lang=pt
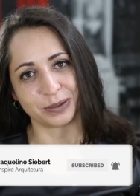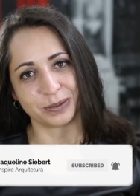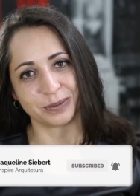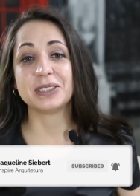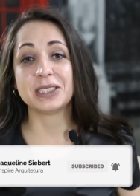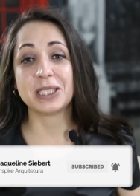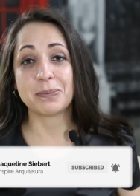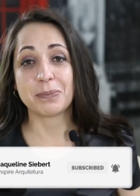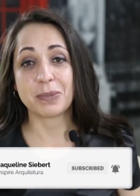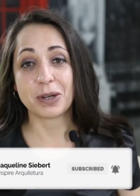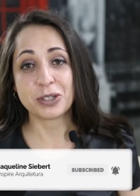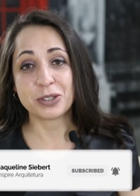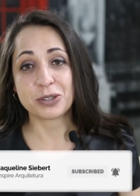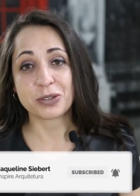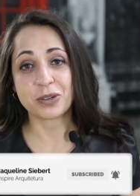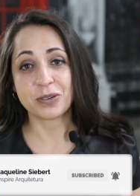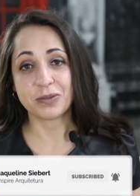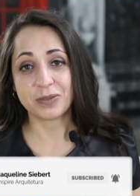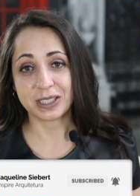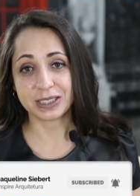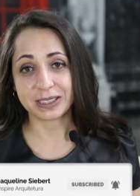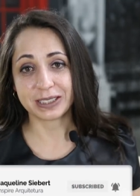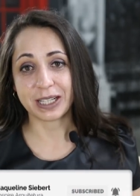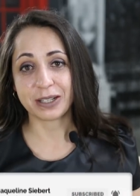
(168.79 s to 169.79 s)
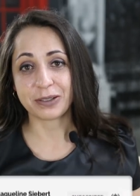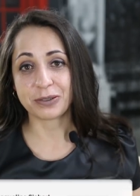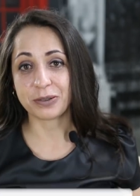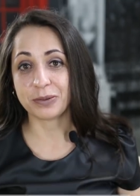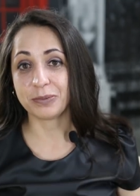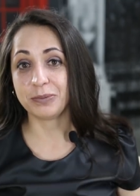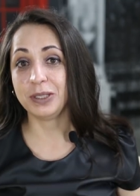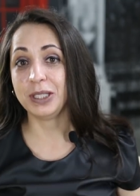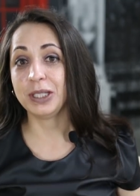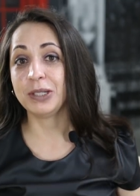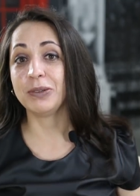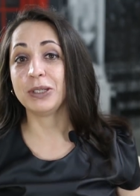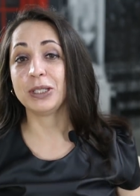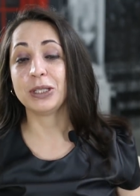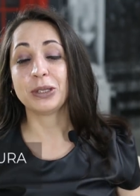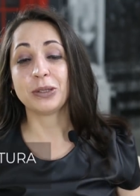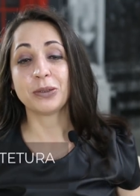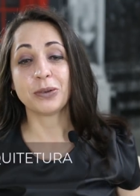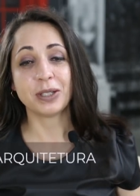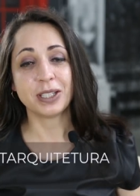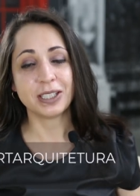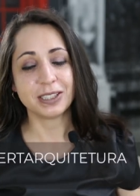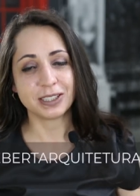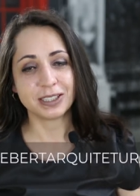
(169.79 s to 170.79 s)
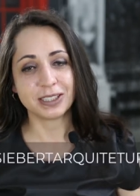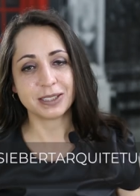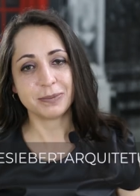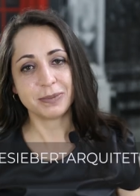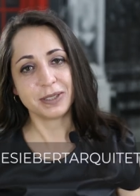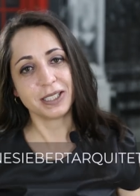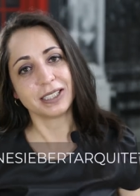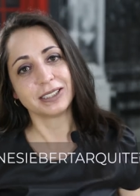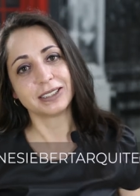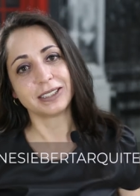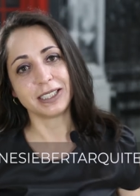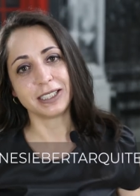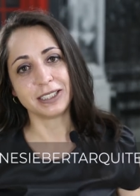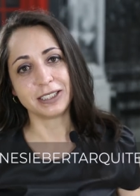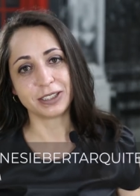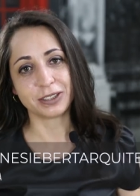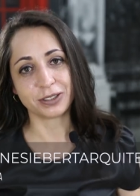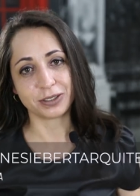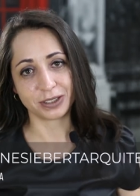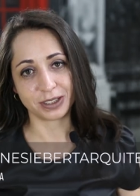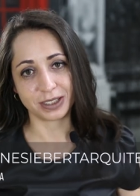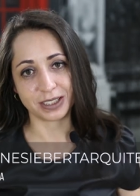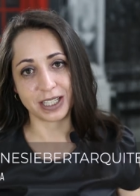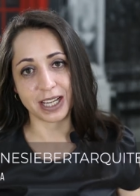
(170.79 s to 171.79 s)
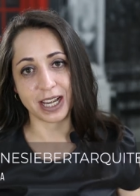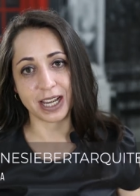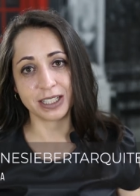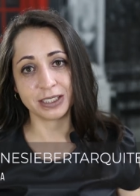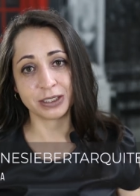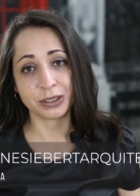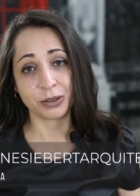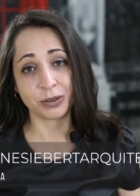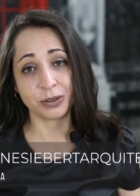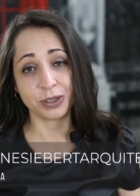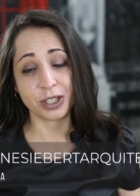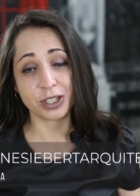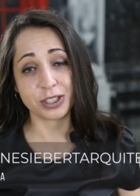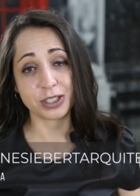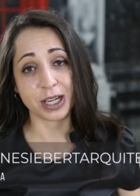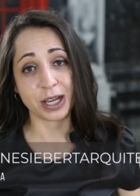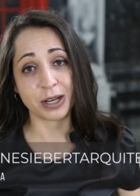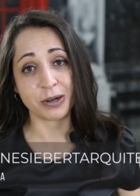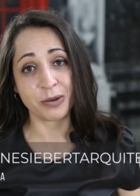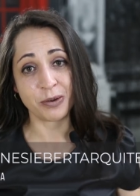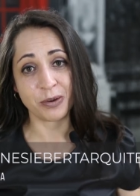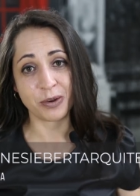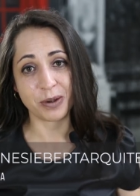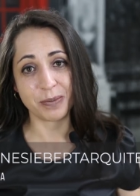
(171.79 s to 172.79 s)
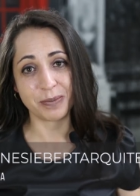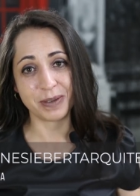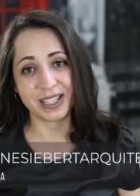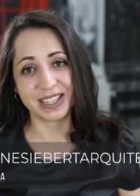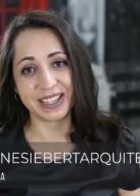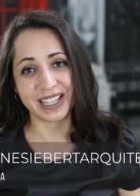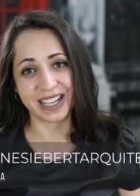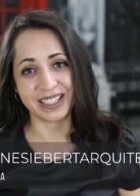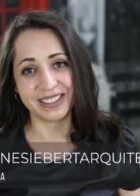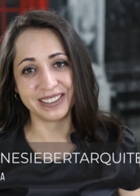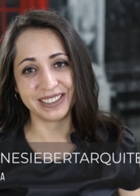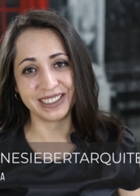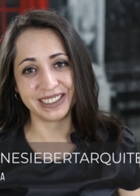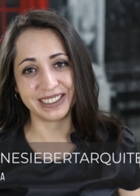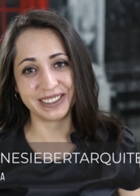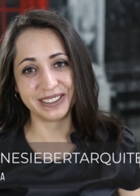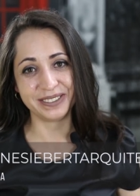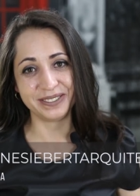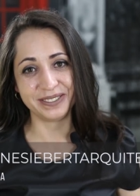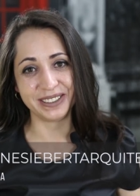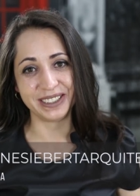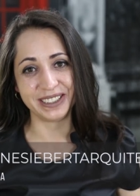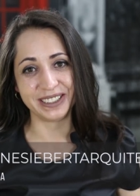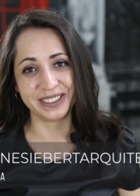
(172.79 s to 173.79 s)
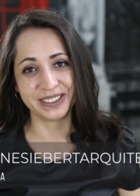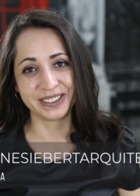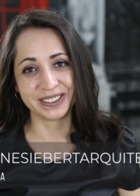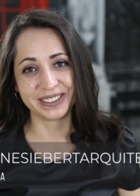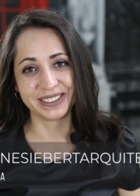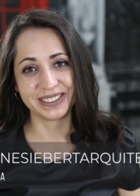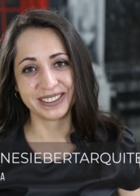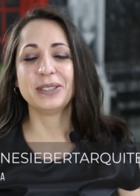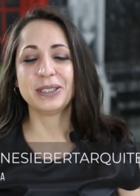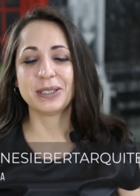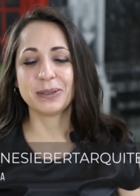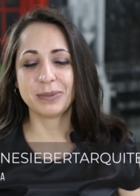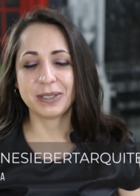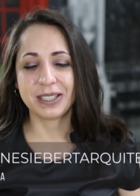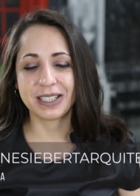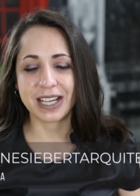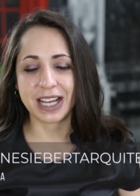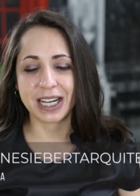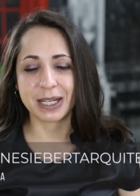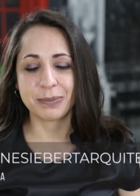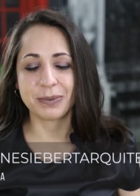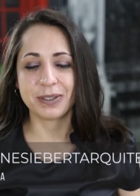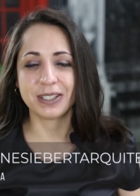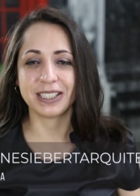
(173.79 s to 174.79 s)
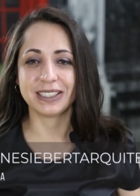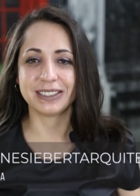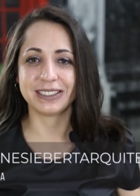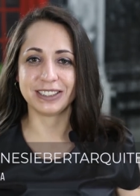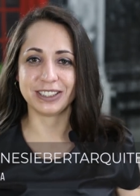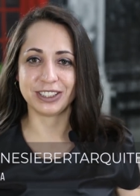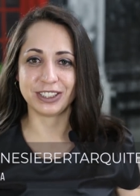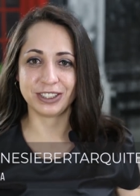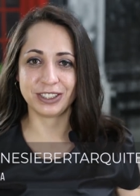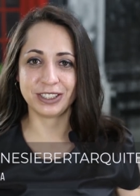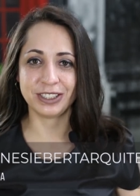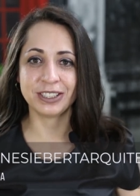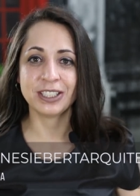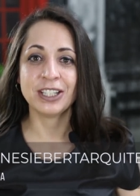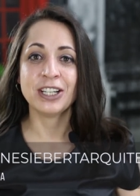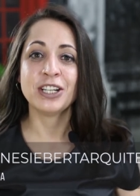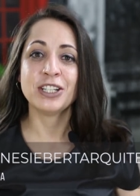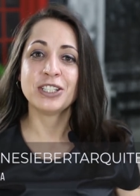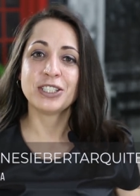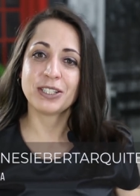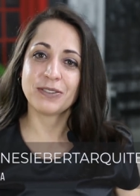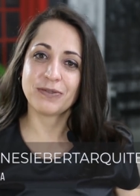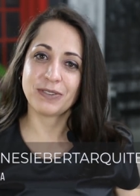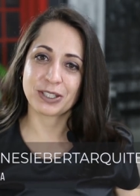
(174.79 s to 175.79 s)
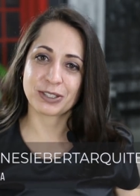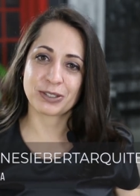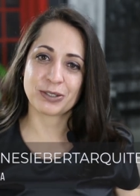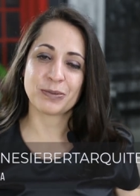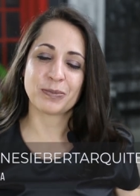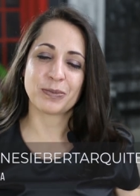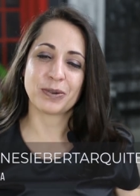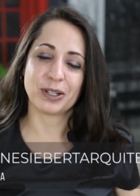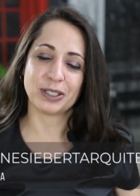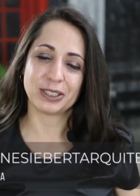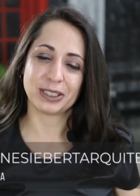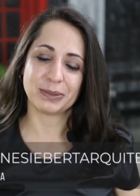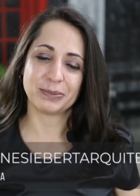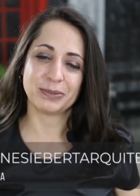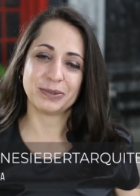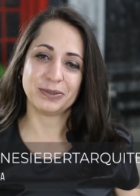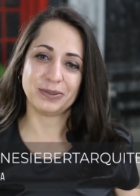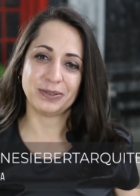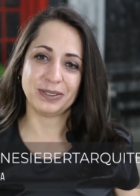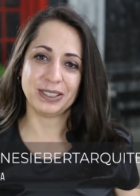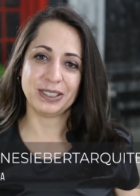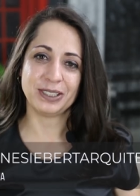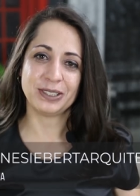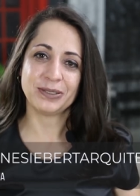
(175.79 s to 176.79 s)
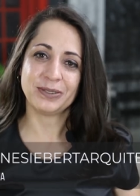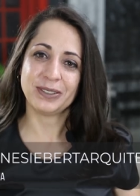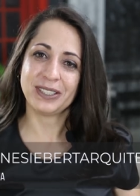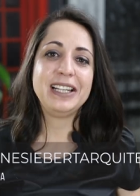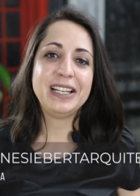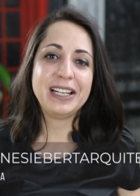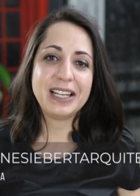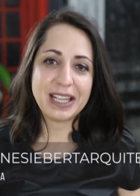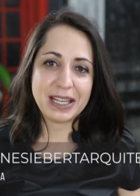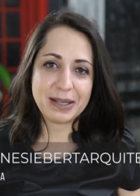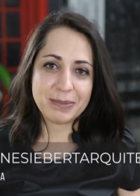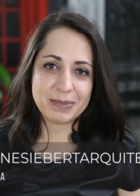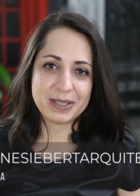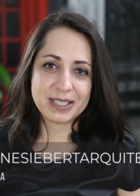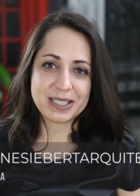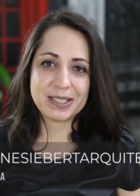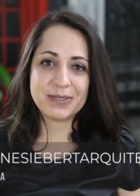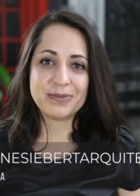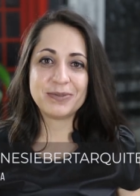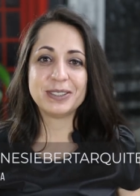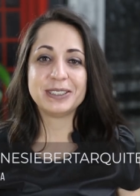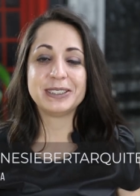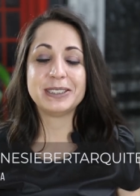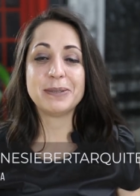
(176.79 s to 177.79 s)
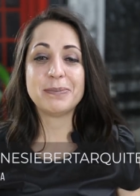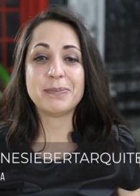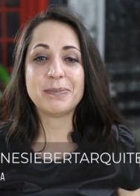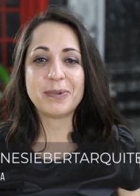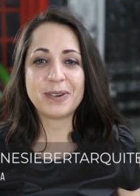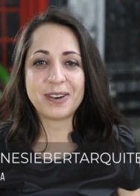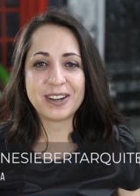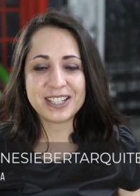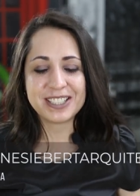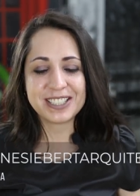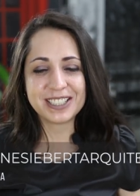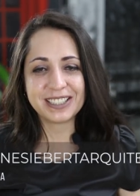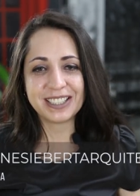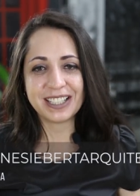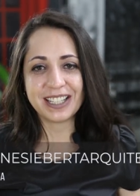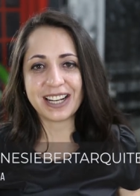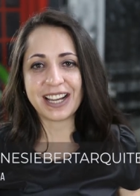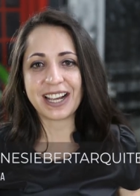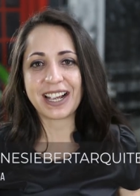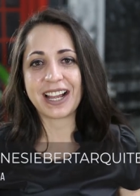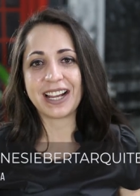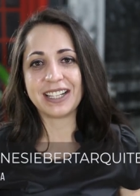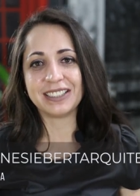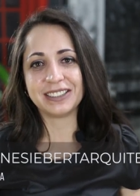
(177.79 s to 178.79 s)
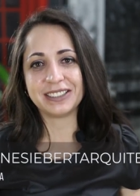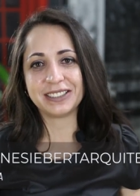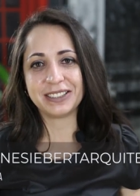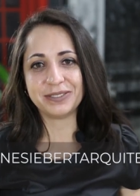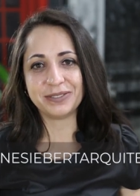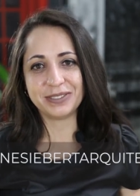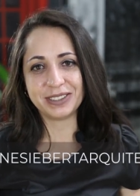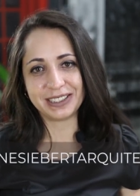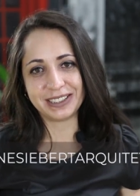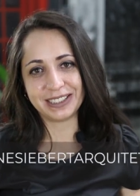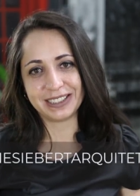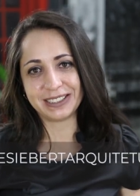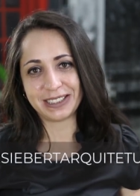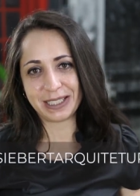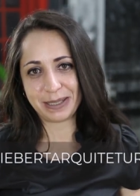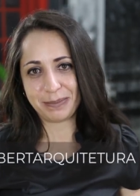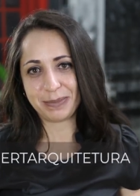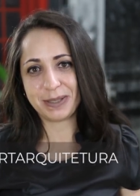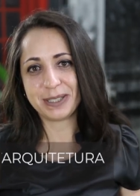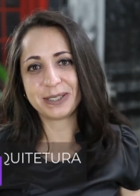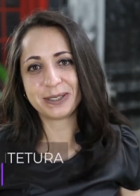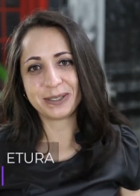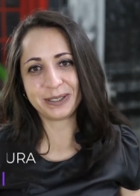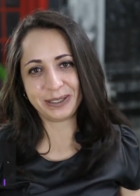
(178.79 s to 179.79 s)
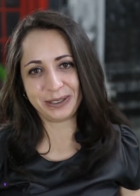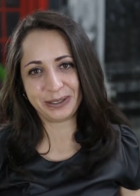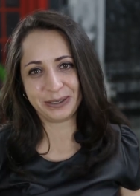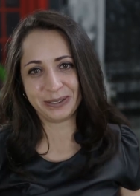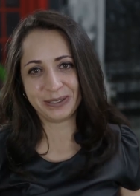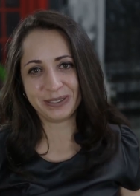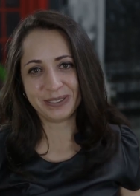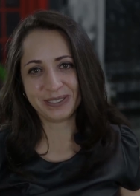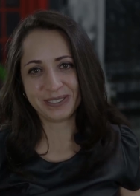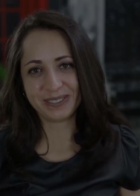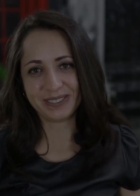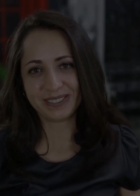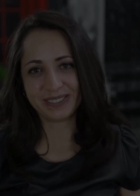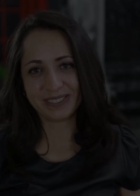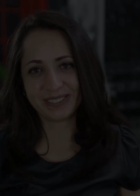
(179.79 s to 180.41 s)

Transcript: Você pode conversar comigo em todas as minhas redes sociais ou deixar um comentário nesse vídeo. Muito obrigada por assistir, te vejo no próximo vídeo e lembre-se, você pode ter a casa que você sempre sonhou.